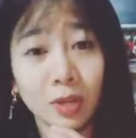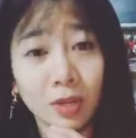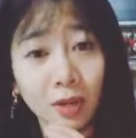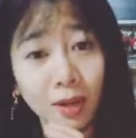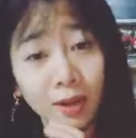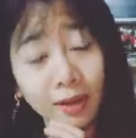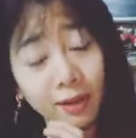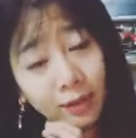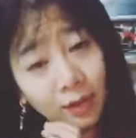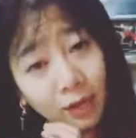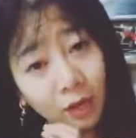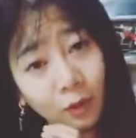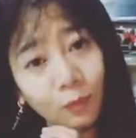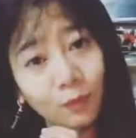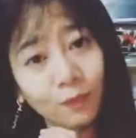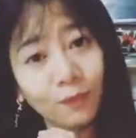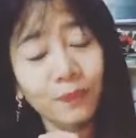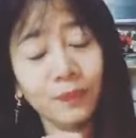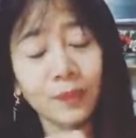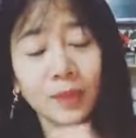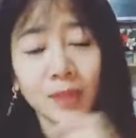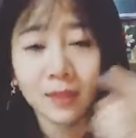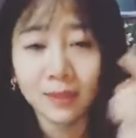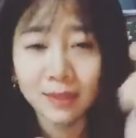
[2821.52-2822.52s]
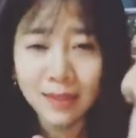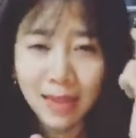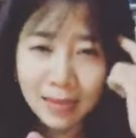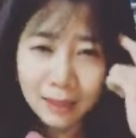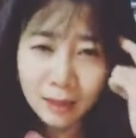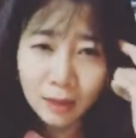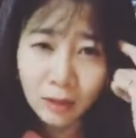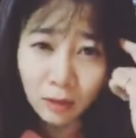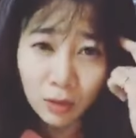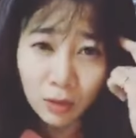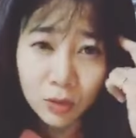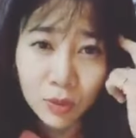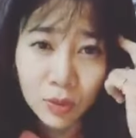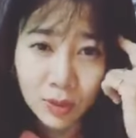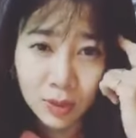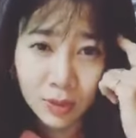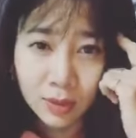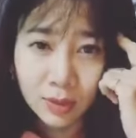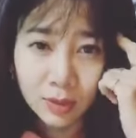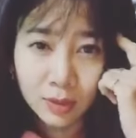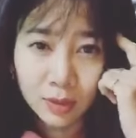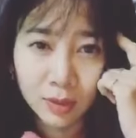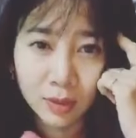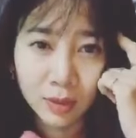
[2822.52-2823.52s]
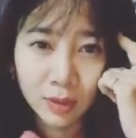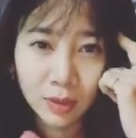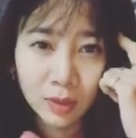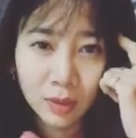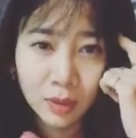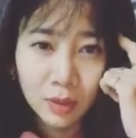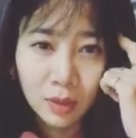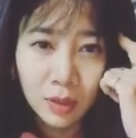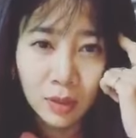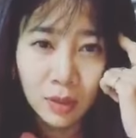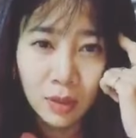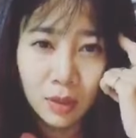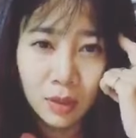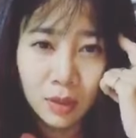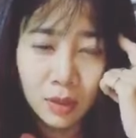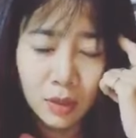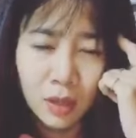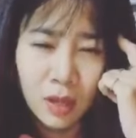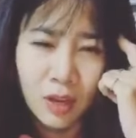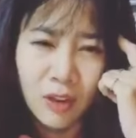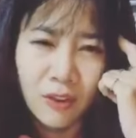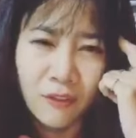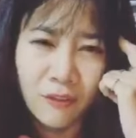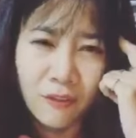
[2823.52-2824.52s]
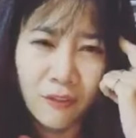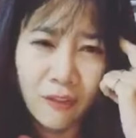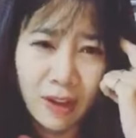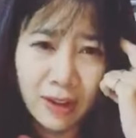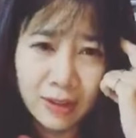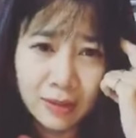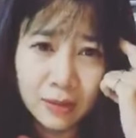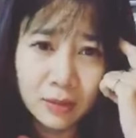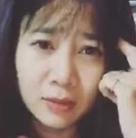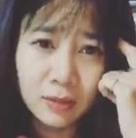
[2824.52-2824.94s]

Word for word: đó hay không đã từng có suy nghĩ vậy